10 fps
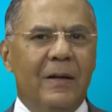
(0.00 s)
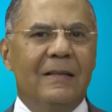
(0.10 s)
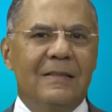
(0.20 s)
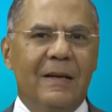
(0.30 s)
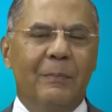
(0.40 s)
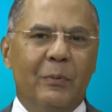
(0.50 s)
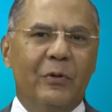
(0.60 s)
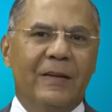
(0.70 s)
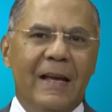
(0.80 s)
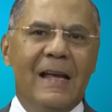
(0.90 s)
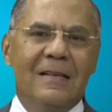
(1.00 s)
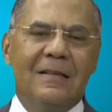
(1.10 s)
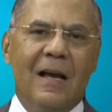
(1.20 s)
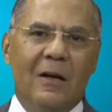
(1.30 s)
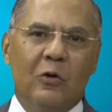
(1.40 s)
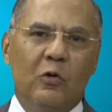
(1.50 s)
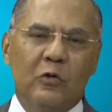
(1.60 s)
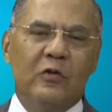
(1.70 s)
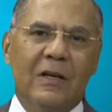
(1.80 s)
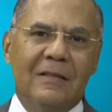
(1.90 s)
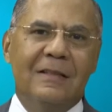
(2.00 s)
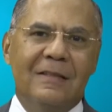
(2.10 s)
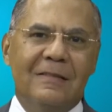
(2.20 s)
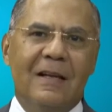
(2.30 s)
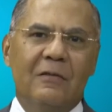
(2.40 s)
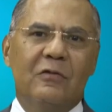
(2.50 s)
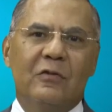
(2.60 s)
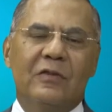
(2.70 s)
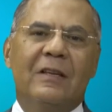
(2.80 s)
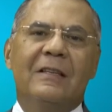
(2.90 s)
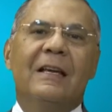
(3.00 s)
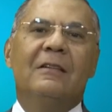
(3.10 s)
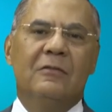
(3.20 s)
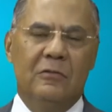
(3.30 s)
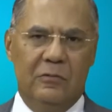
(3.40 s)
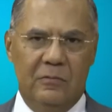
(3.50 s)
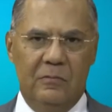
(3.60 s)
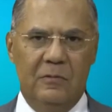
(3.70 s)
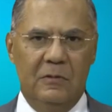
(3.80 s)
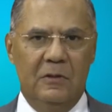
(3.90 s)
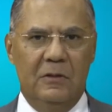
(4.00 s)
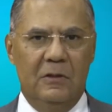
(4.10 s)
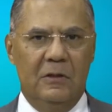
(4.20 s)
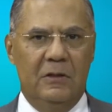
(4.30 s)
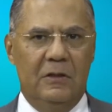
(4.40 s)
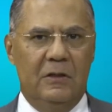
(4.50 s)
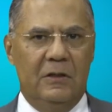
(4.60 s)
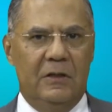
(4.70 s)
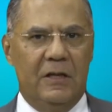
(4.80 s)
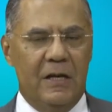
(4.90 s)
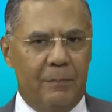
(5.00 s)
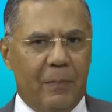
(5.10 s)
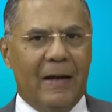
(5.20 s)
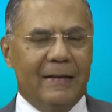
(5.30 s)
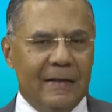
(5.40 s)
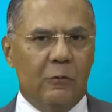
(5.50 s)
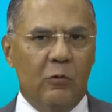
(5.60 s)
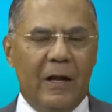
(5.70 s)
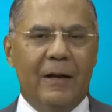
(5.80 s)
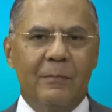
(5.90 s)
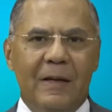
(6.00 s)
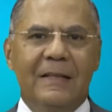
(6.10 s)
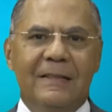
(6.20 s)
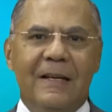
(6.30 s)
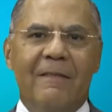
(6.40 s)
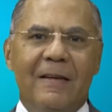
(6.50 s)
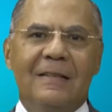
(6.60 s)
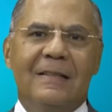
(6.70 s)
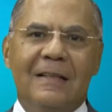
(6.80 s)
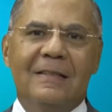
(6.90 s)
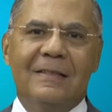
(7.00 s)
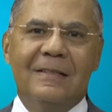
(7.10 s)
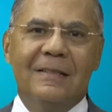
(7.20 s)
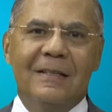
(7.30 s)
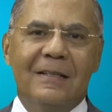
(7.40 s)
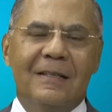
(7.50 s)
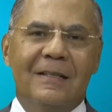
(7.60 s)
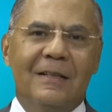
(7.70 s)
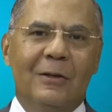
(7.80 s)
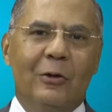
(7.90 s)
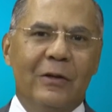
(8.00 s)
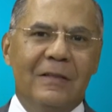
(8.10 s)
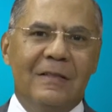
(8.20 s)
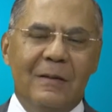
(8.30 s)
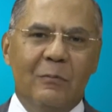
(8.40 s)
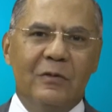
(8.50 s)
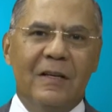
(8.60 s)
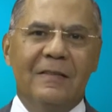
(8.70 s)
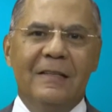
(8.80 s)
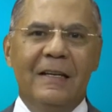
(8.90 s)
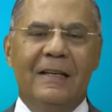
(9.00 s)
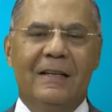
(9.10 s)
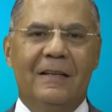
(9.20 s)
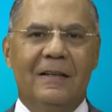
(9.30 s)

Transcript: veces por qué estas cosas están sucediendo y particularmente a veces lo decimos así.